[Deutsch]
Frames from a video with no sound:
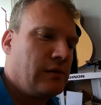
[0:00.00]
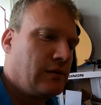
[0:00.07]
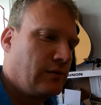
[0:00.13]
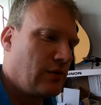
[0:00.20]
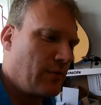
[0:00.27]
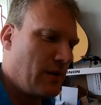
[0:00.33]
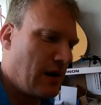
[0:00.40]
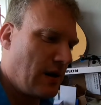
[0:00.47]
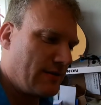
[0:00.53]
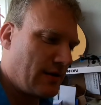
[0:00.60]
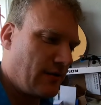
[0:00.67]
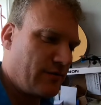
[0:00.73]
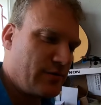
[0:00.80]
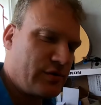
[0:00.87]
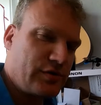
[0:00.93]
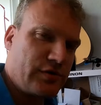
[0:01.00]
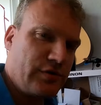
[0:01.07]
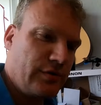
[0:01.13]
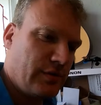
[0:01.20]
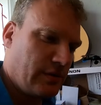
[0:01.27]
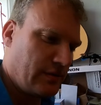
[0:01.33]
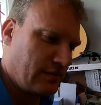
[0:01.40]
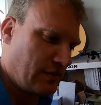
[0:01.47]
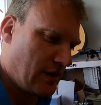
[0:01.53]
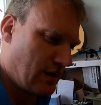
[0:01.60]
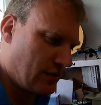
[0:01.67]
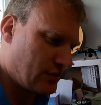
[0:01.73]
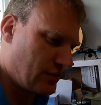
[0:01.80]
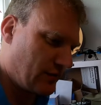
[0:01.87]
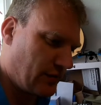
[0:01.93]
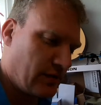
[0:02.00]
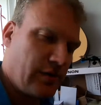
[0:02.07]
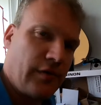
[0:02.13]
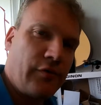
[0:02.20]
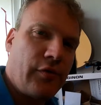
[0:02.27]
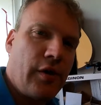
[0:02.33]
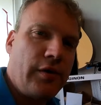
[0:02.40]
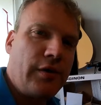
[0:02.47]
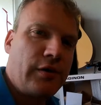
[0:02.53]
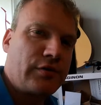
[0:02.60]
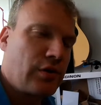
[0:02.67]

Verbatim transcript: Kommt ja alles auf mich zu. Und ja, ich hoffe, ihr freut euch